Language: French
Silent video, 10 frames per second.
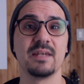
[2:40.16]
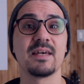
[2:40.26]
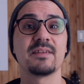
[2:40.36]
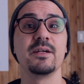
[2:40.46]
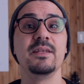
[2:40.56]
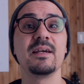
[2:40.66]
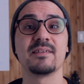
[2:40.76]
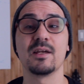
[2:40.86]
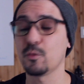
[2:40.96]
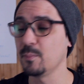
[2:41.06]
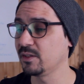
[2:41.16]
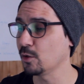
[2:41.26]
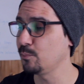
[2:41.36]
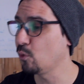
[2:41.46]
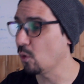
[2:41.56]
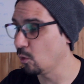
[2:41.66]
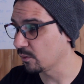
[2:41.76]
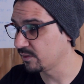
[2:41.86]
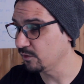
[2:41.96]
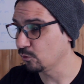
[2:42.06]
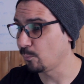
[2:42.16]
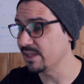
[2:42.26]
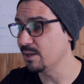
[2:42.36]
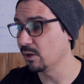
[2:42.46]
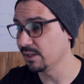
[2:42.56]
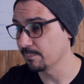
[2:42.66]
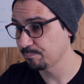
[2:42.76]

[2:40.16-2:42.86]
Et ça, c'est une excellente méthode pour augmenter ton panier moyen.